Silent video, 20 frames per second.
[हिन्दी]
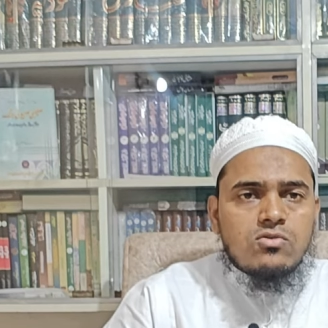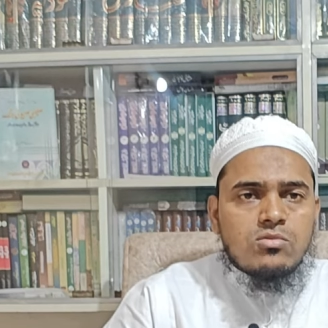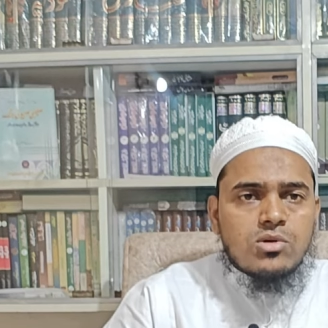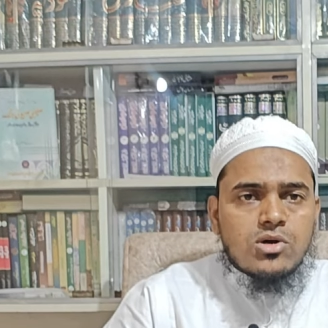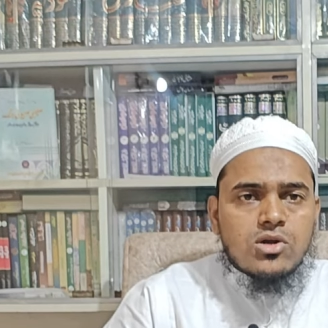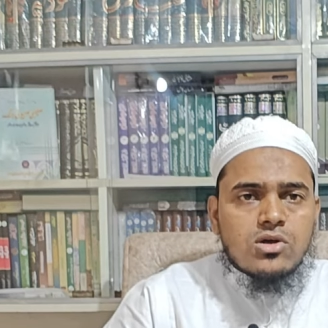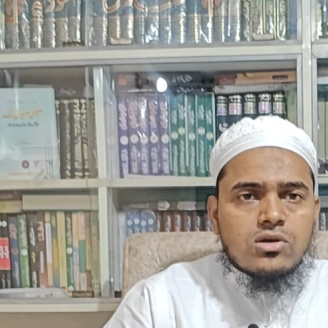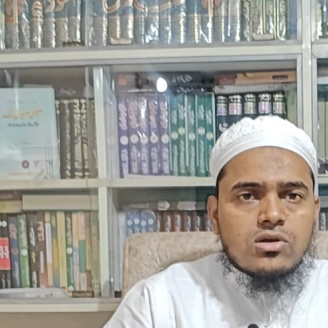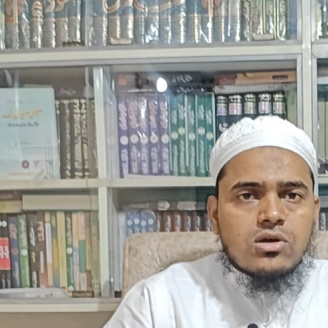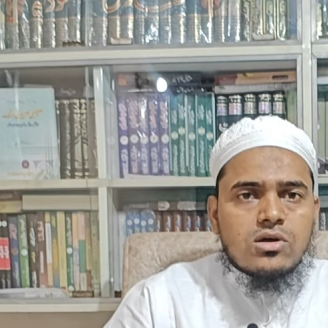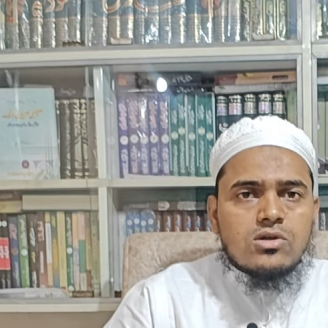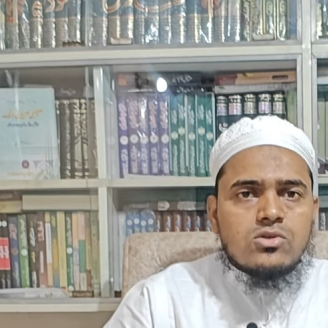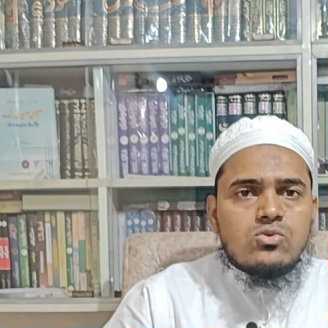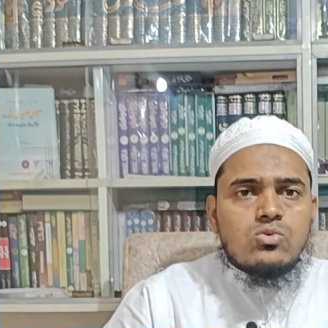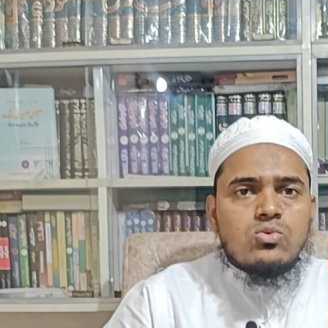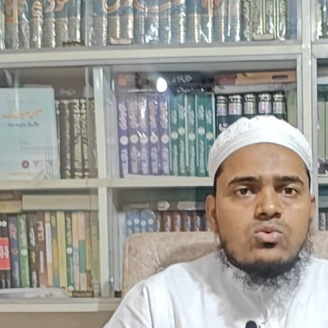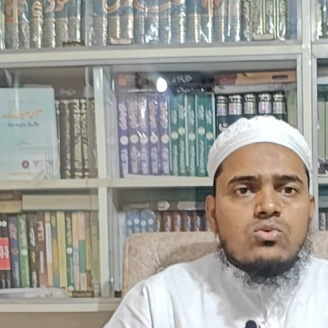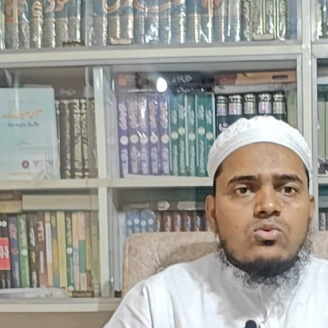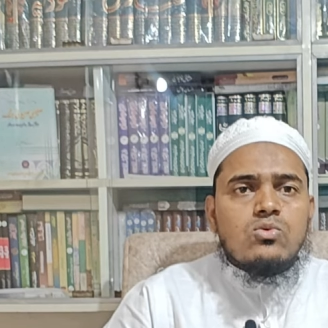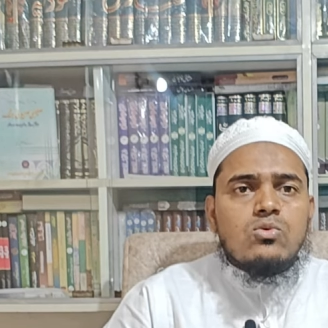
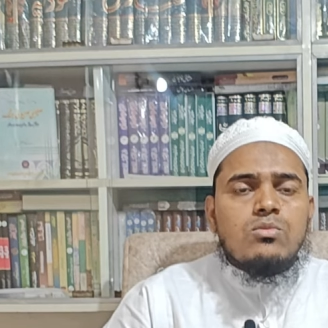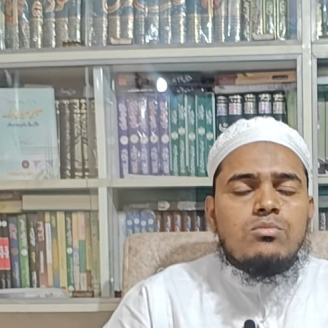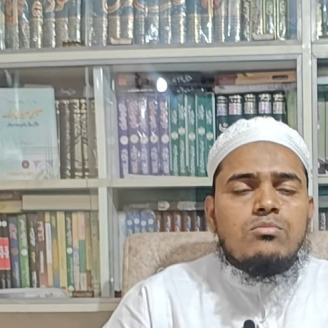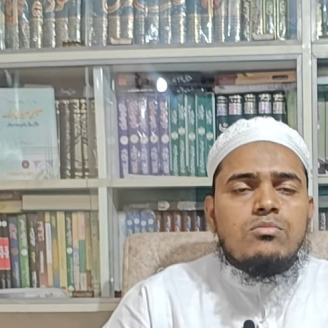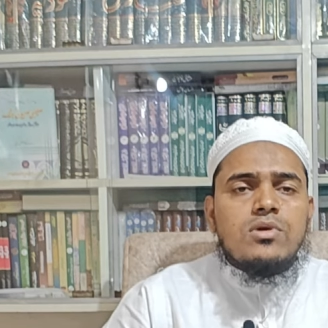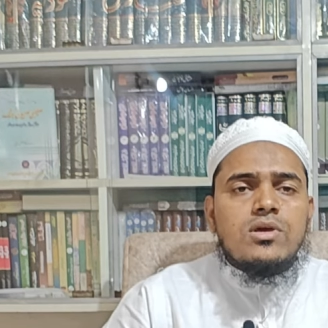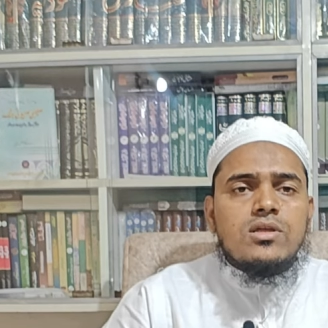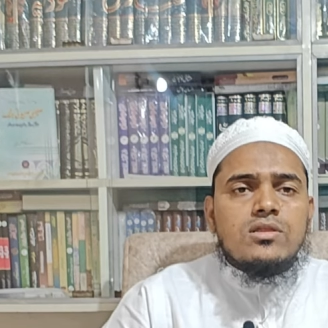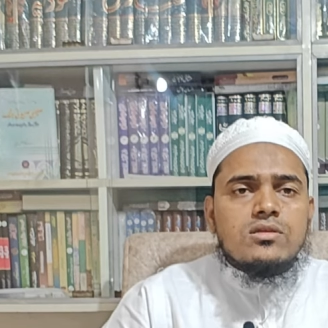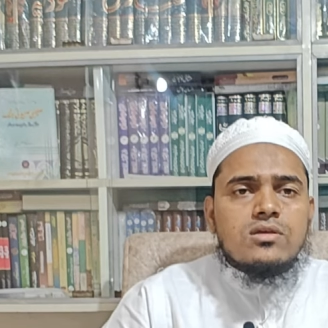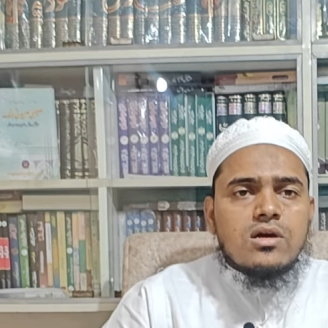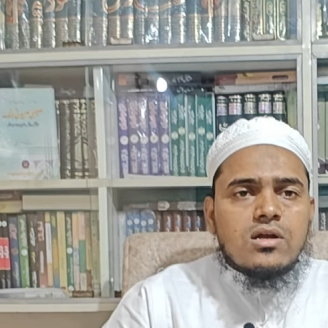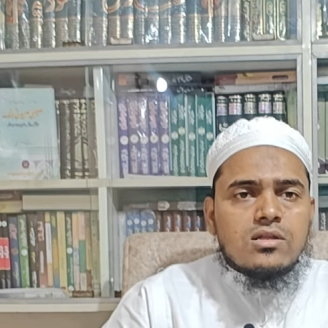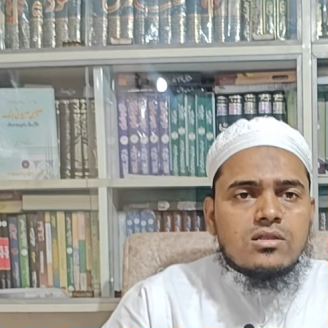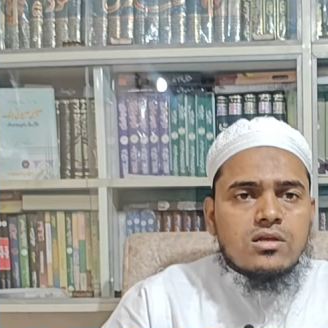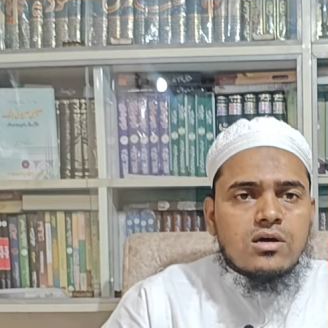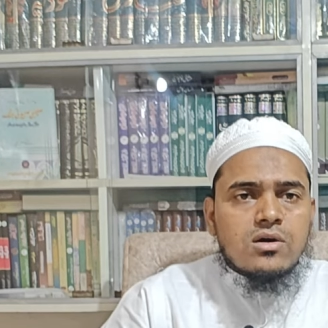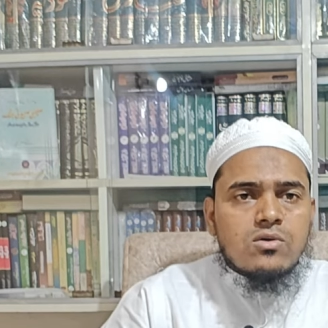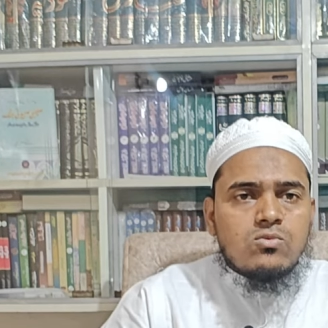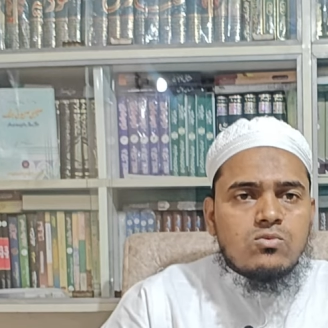वबरक उम्मीद
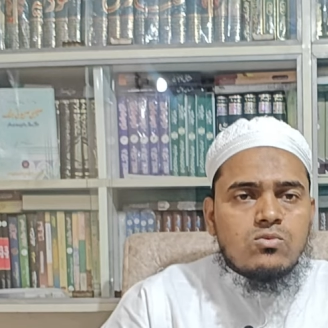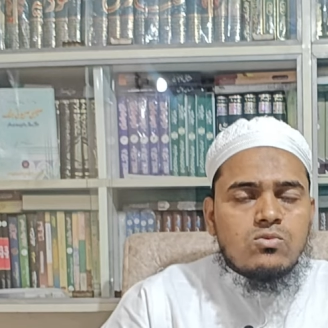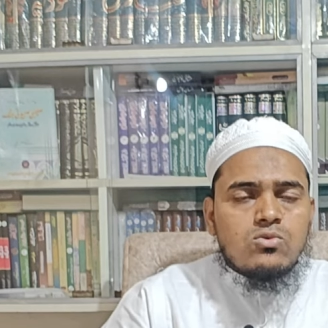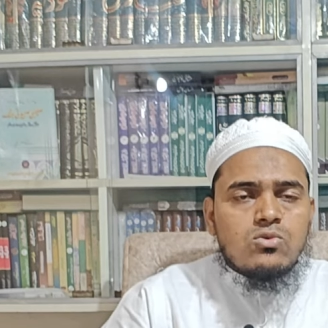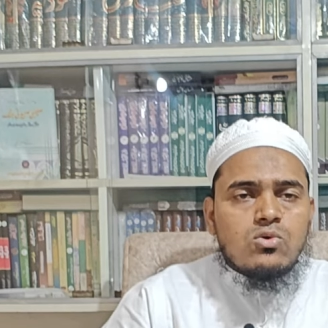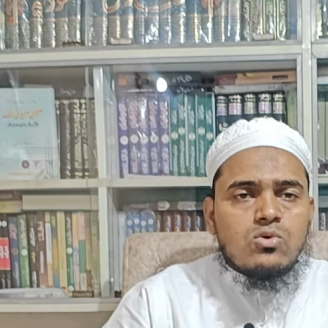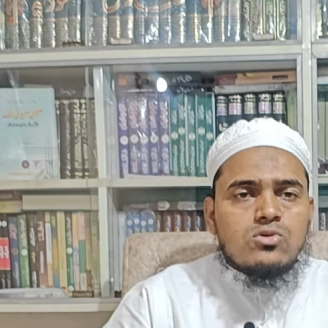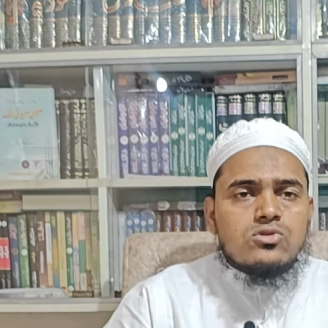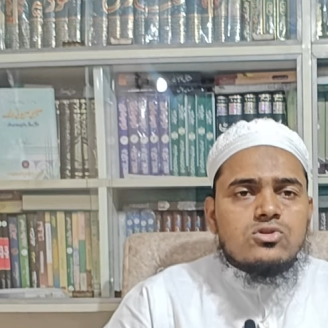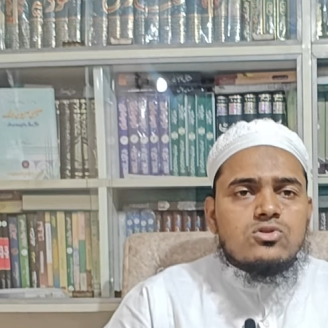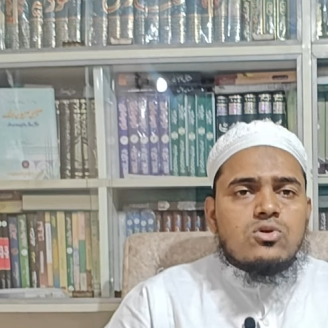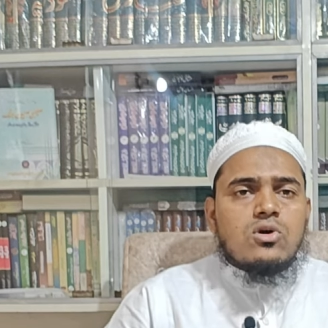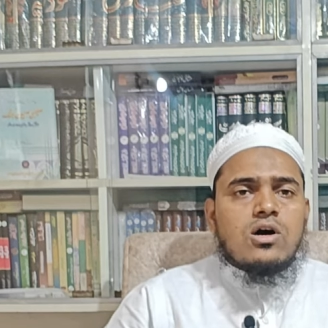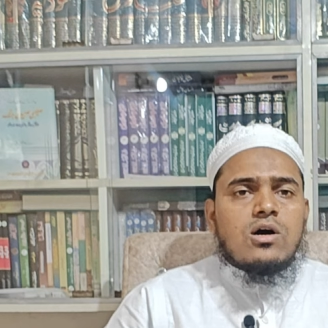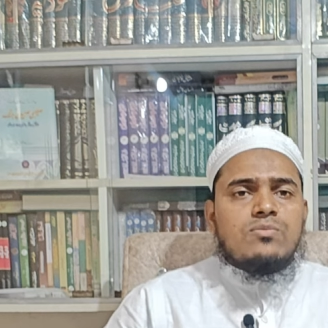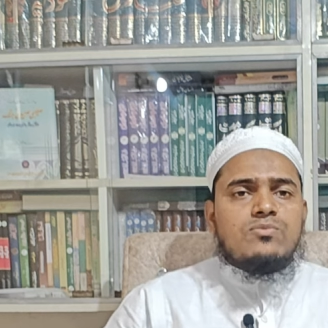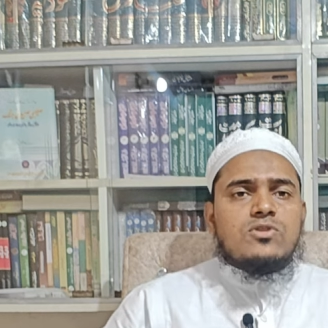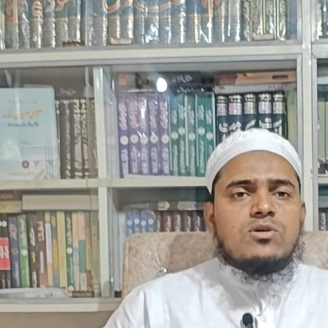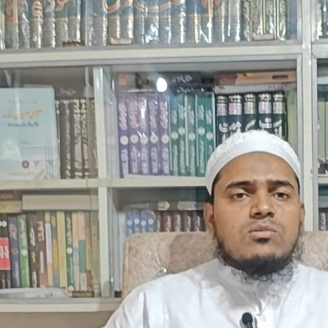करता हूँ दोस्तों आप